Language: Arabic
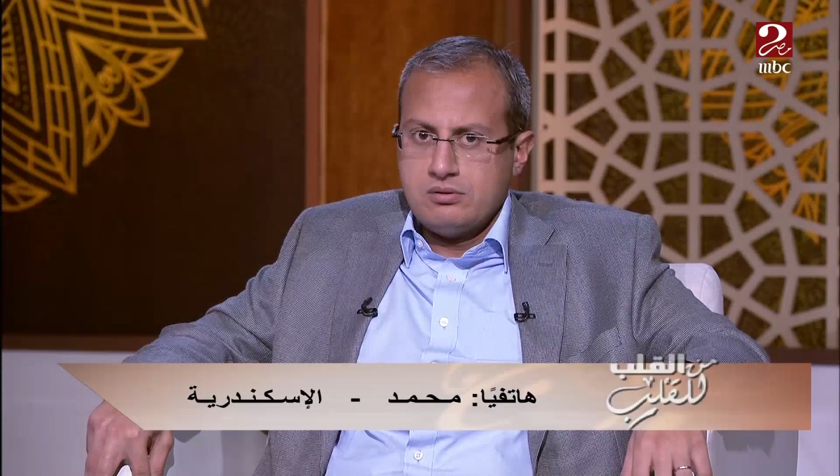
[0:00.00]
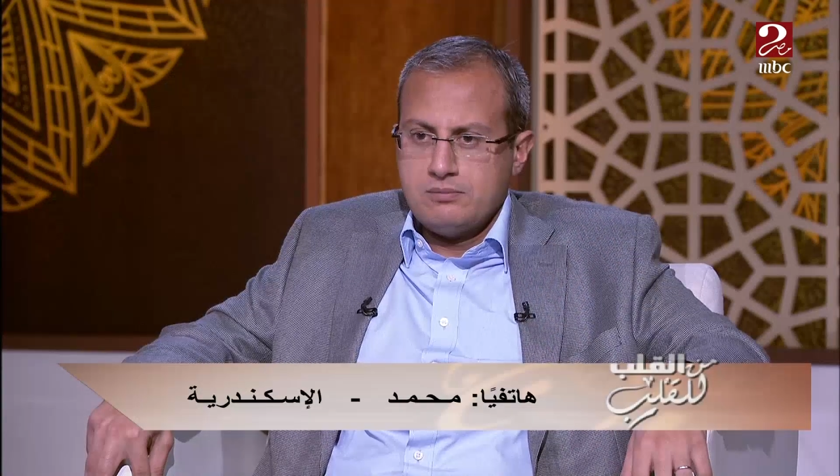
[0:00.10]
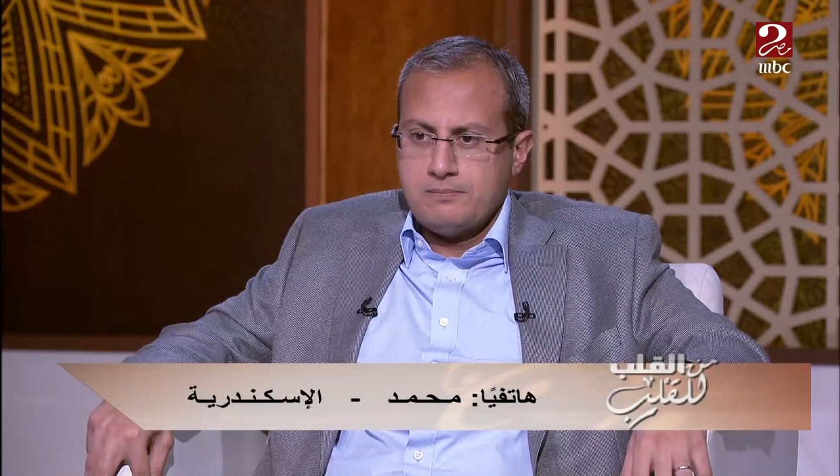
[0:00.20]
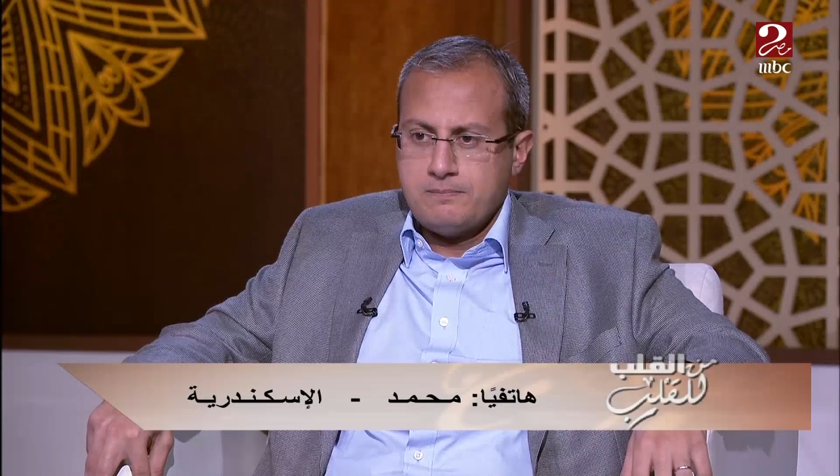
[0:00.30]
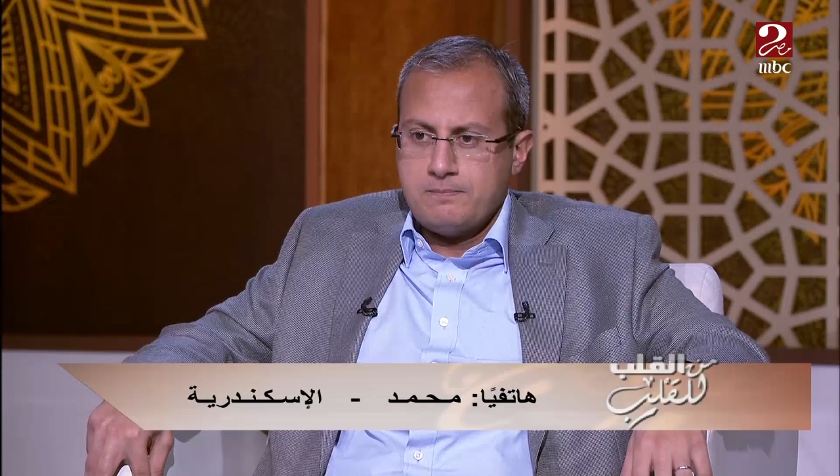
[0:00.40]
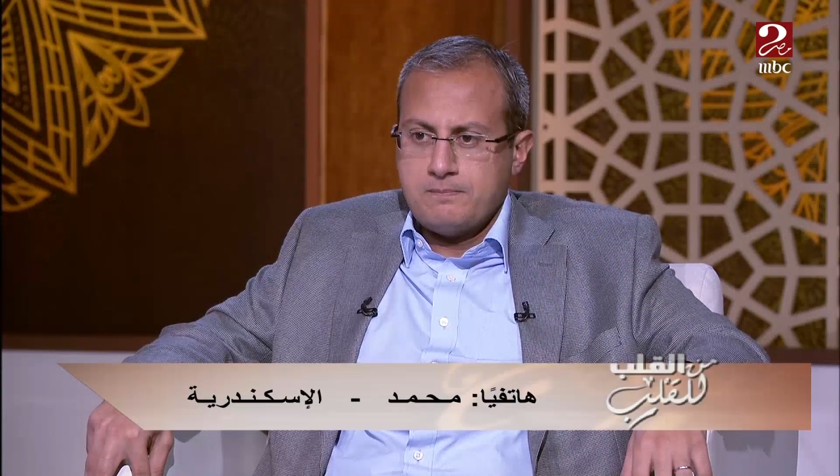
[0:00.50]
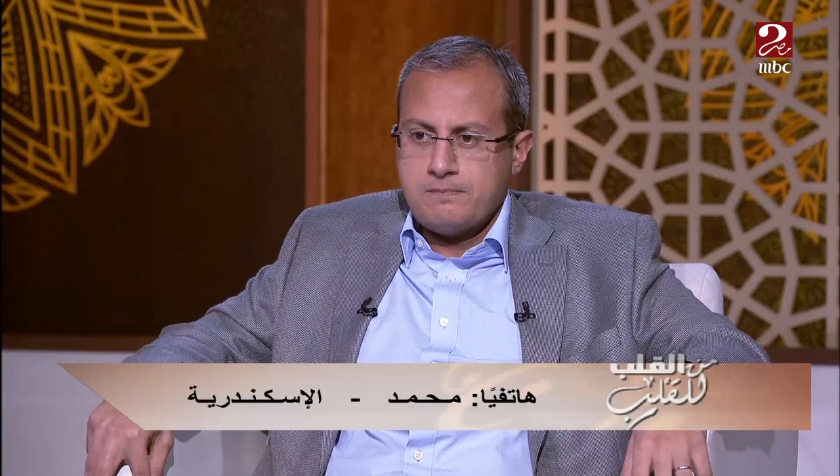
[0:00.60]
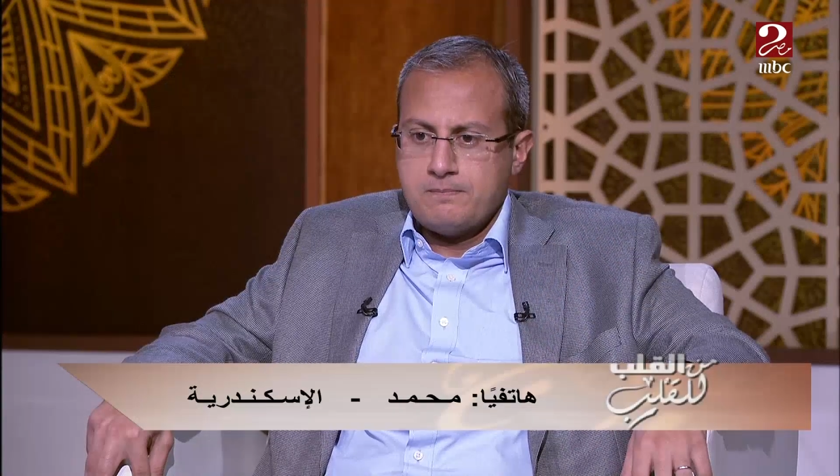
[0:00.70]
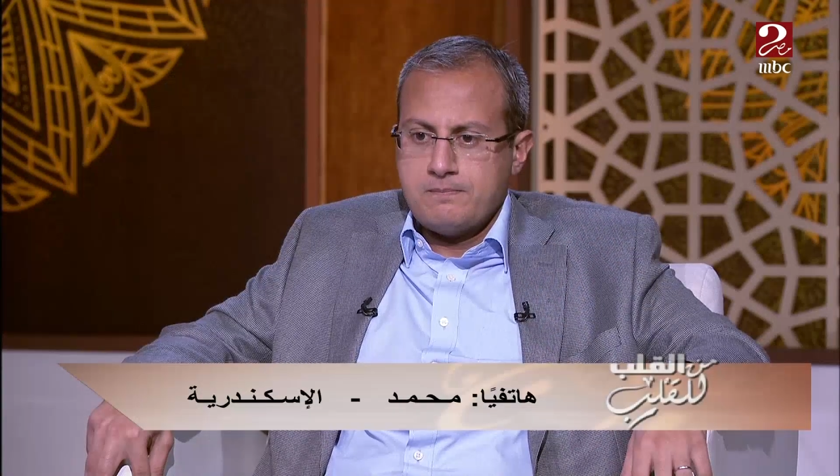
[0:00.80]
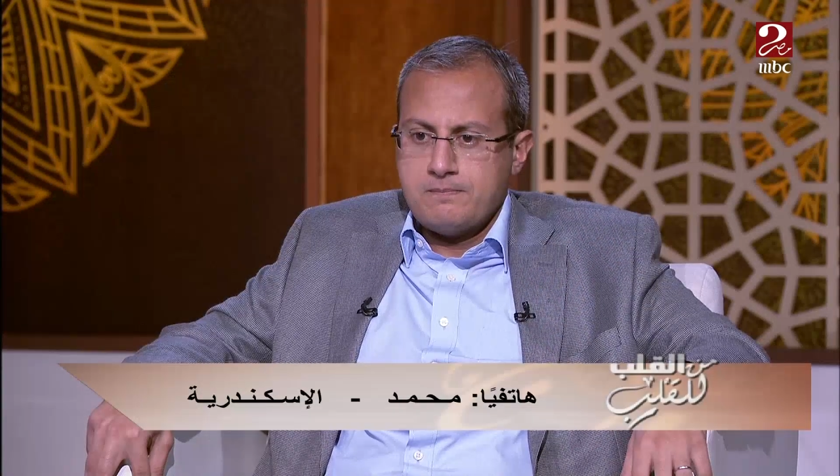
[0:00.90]
آه، بيجي في
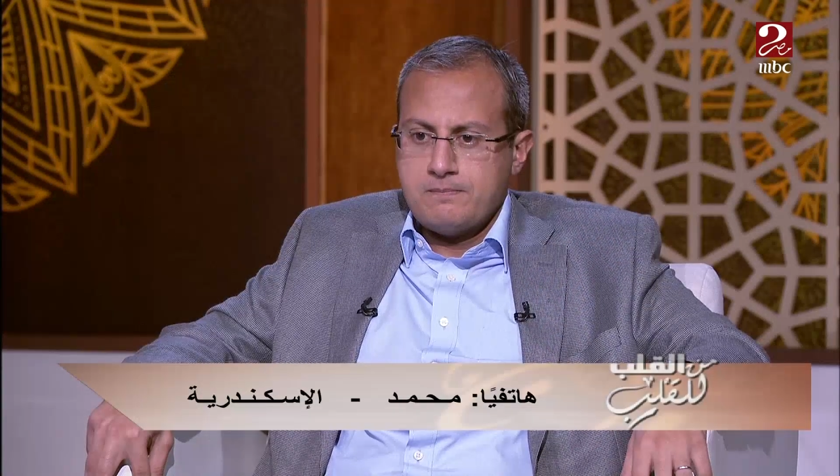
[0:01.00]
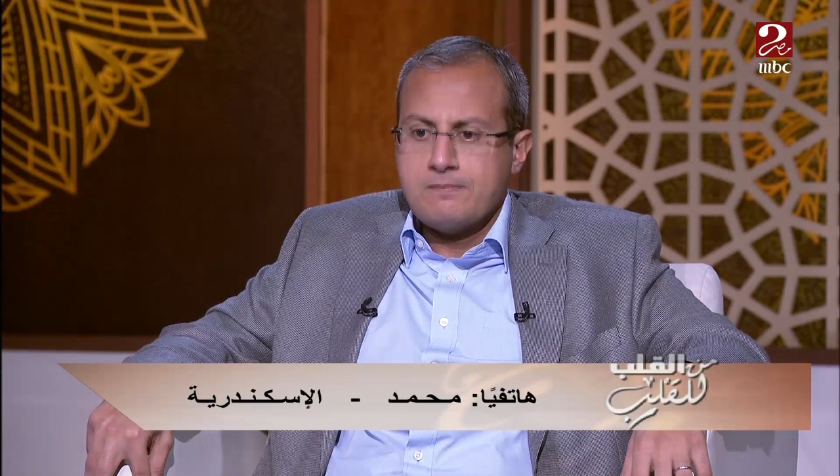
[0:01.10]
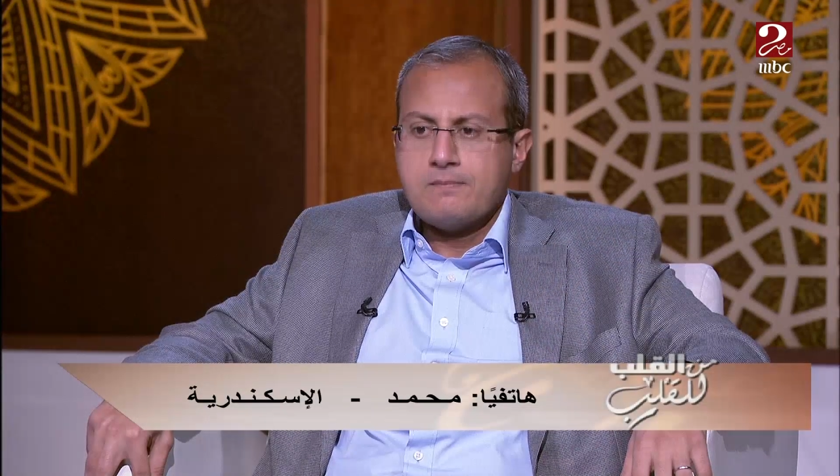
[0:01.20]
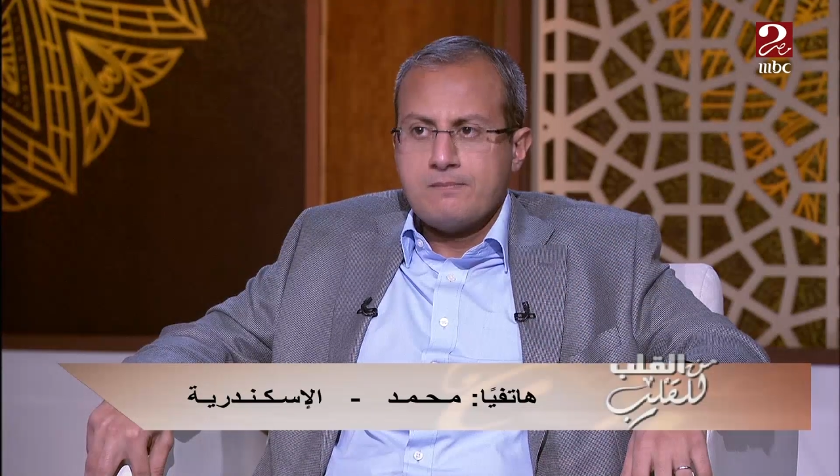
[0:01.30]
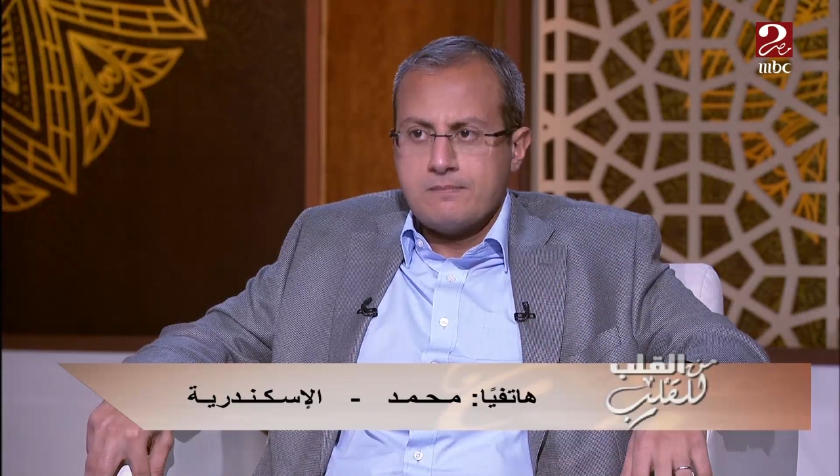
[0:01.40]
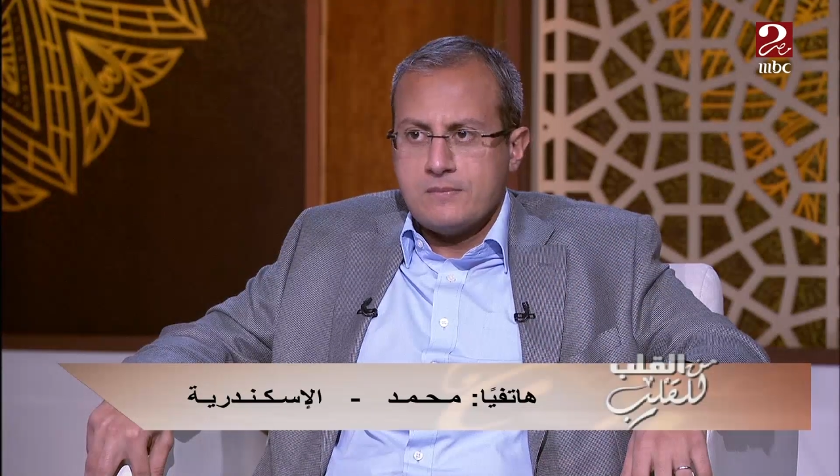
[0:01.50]
النص اللي ورا اه